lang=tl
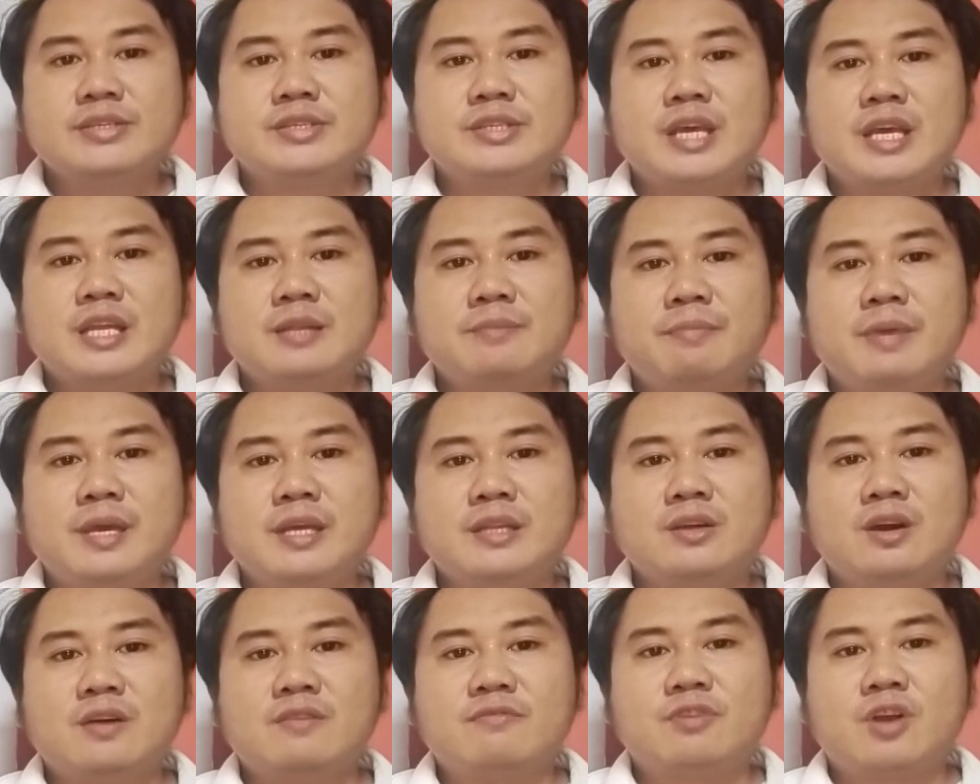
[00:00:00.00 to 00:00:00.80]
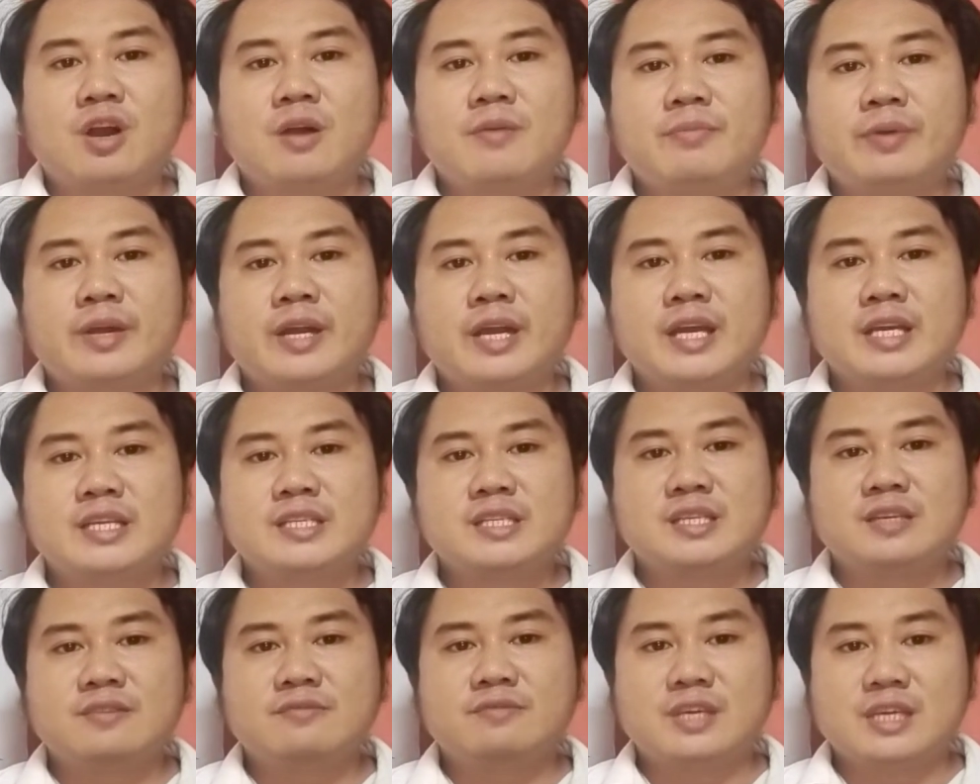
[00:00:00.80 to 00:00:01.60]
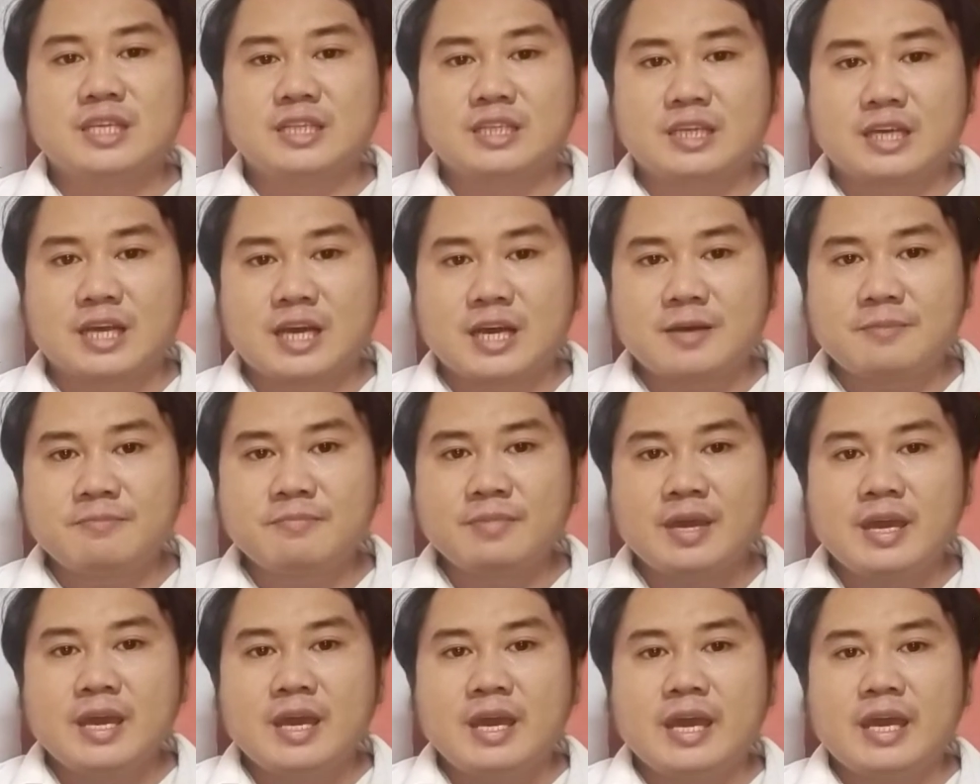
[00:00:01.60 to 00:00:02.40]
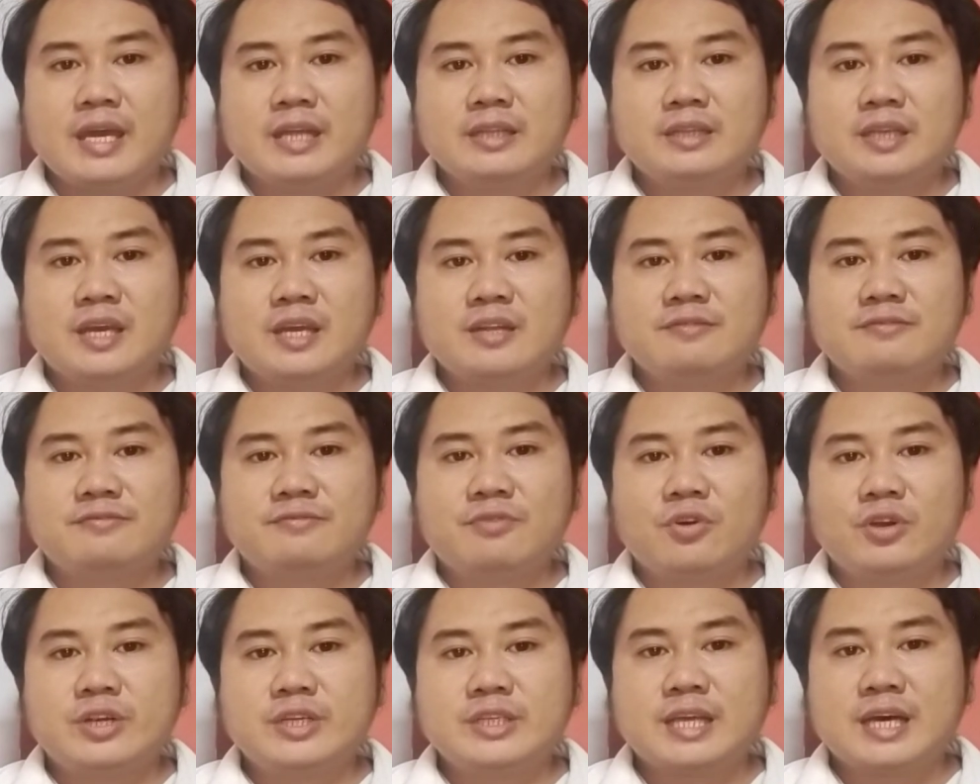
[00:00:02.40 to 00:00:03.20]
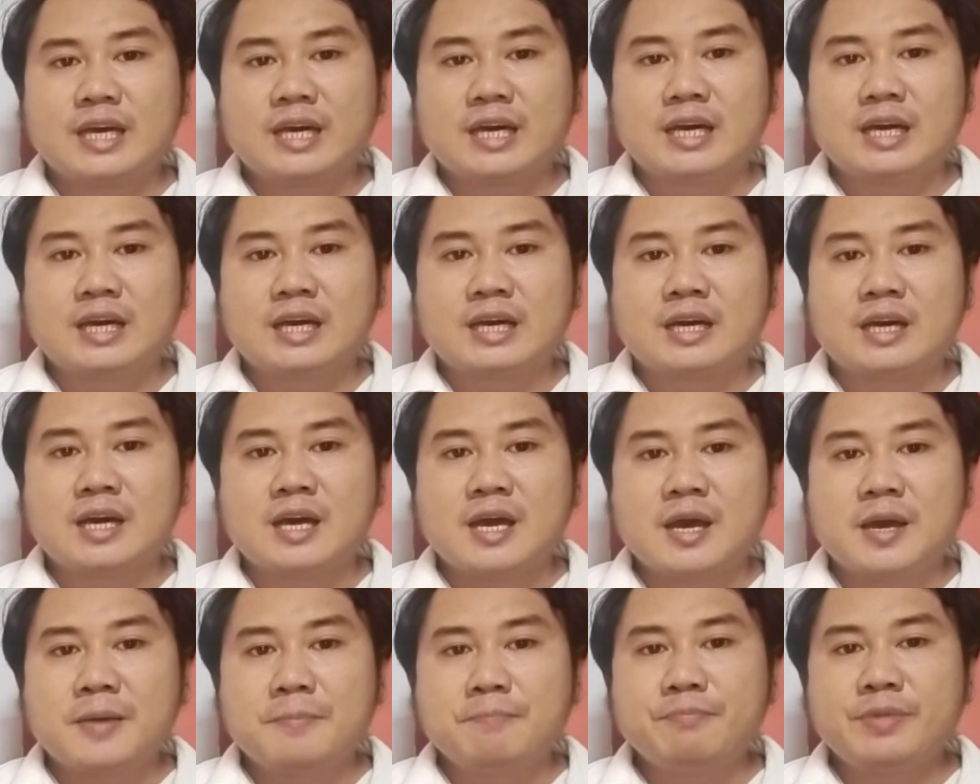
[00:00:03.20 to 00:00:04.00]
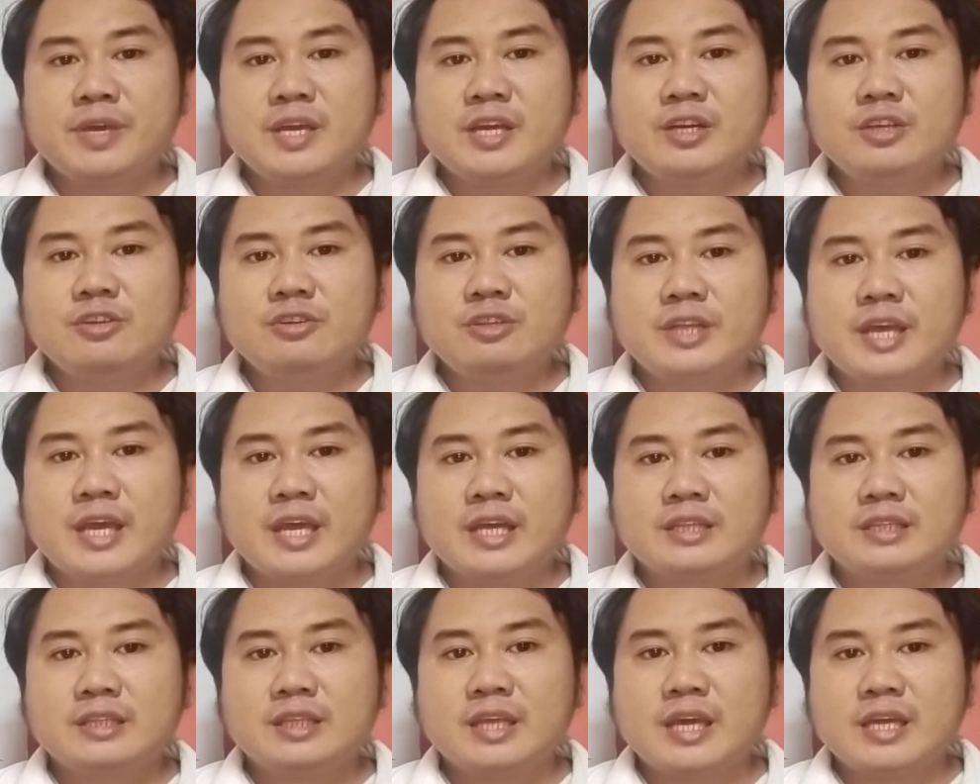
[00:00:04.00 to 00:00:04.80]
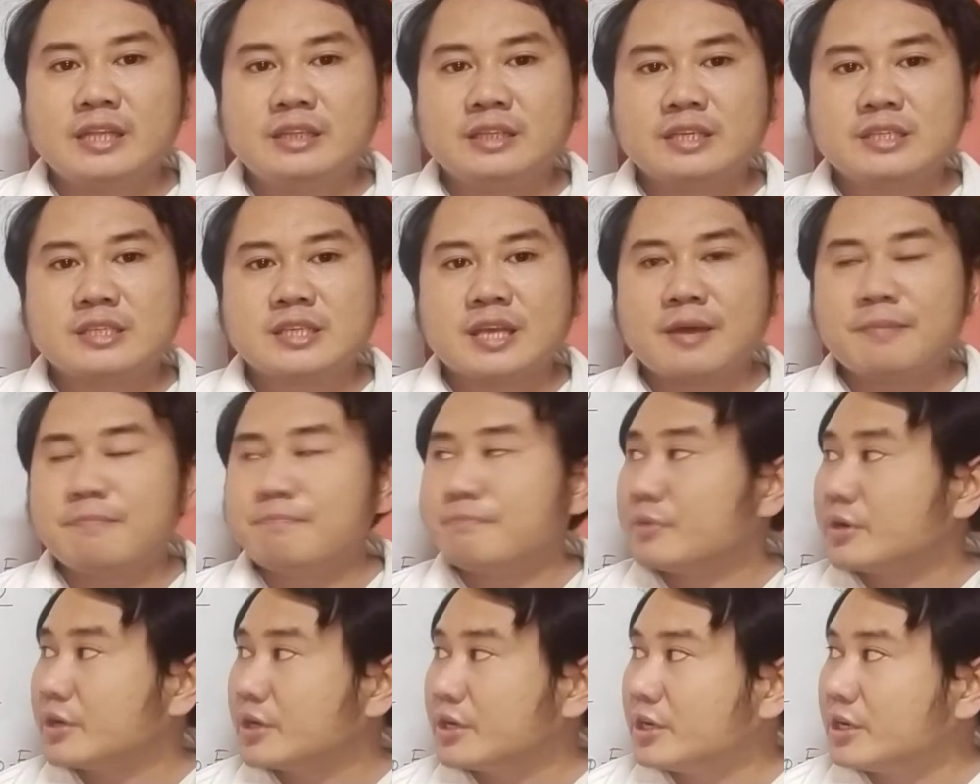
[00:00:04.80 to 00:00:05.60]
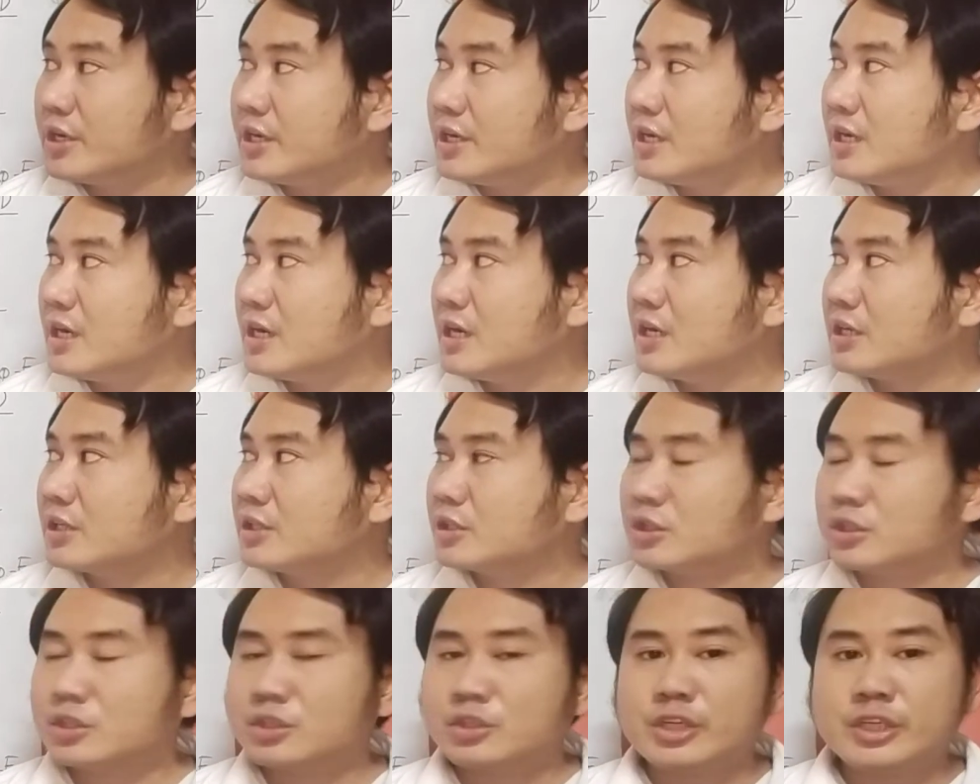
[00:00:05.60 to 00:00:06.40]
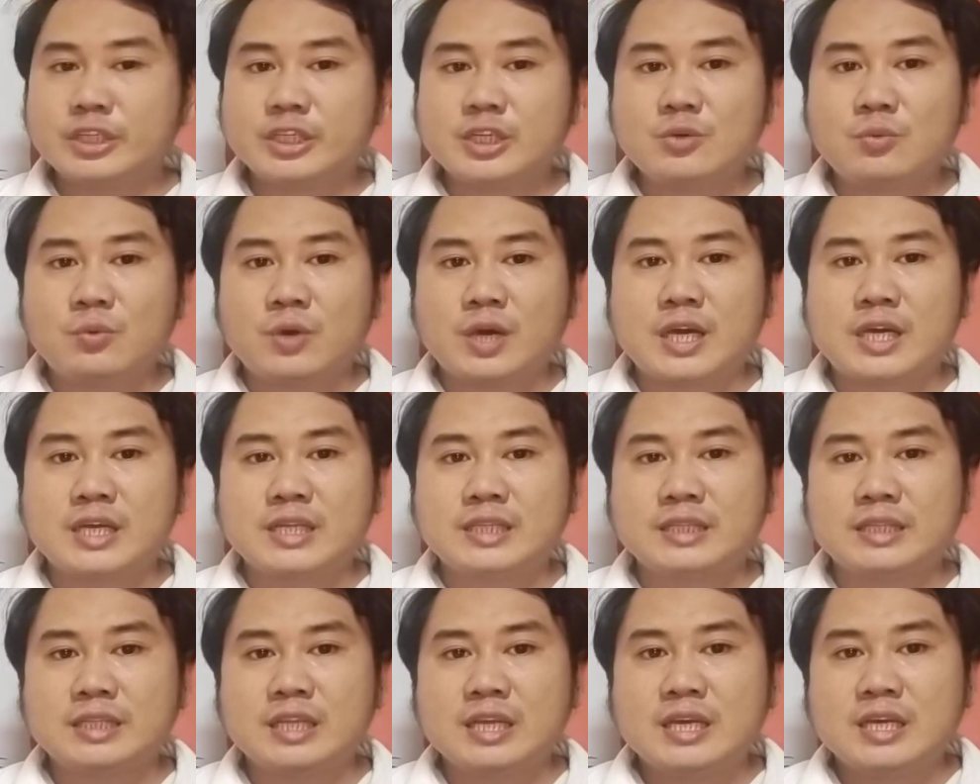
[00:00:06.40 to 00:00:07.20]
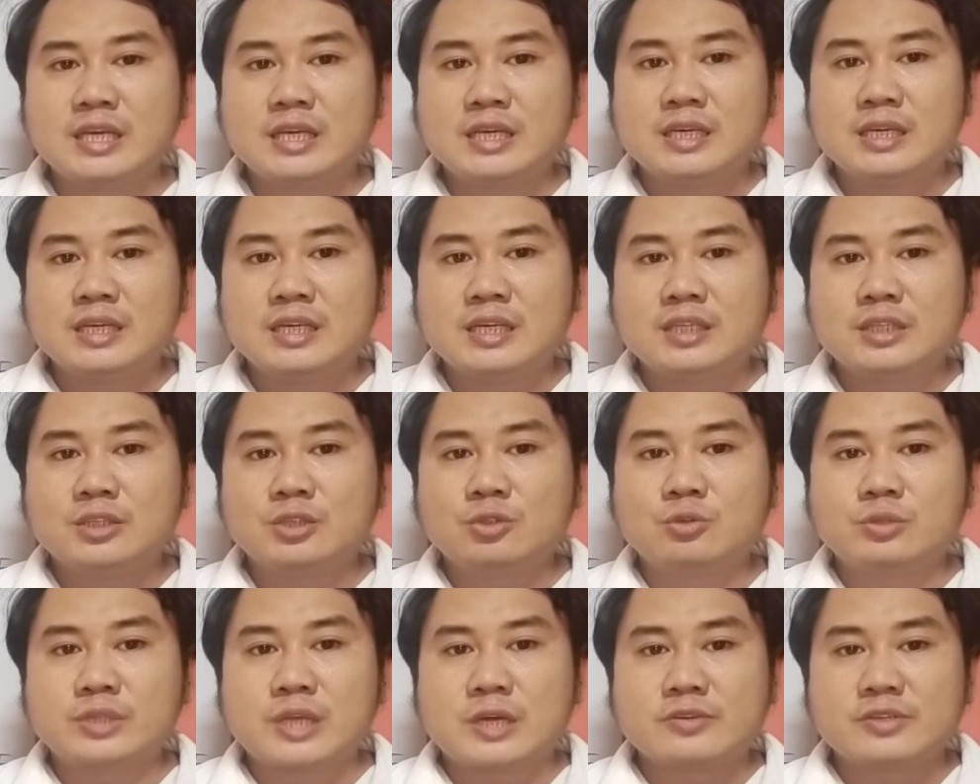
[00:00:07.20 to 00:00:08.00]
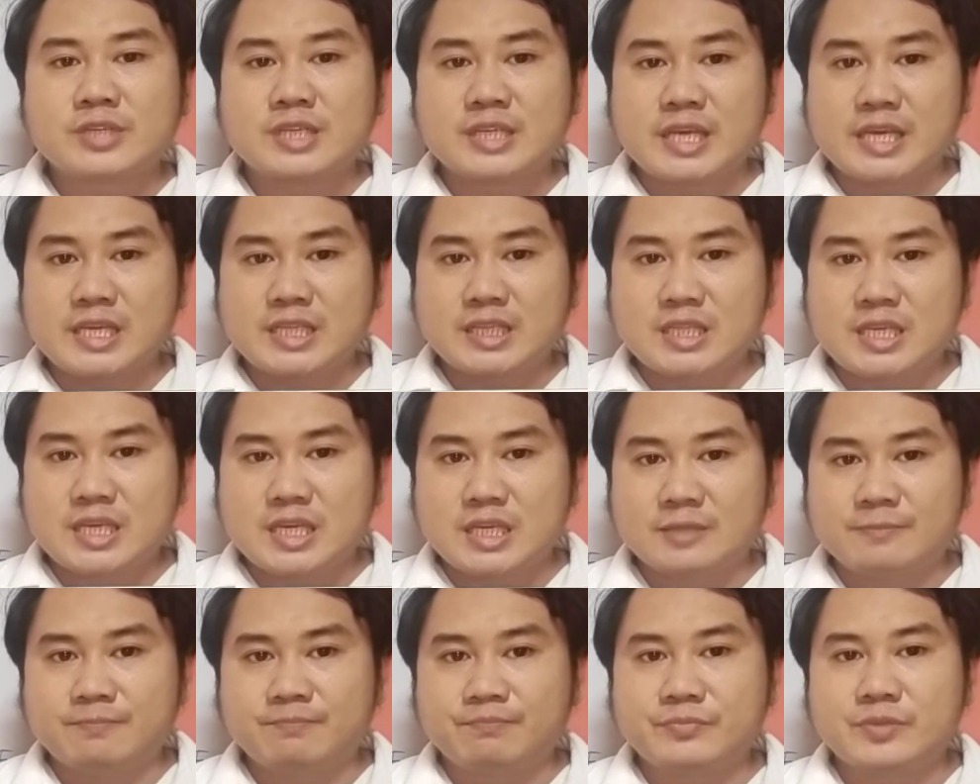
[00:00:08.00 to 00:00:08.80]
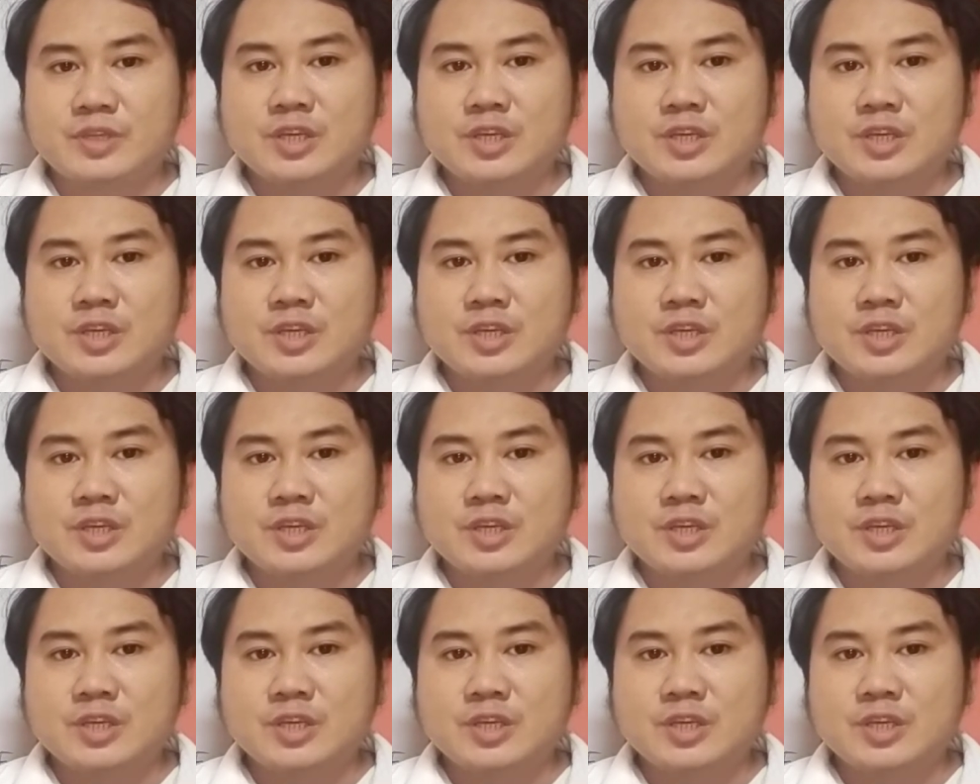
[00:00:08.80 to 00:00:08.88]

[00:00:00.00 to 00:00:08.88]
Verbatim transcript: statement of comprehensive income. And then for the period ended December 31, 2018.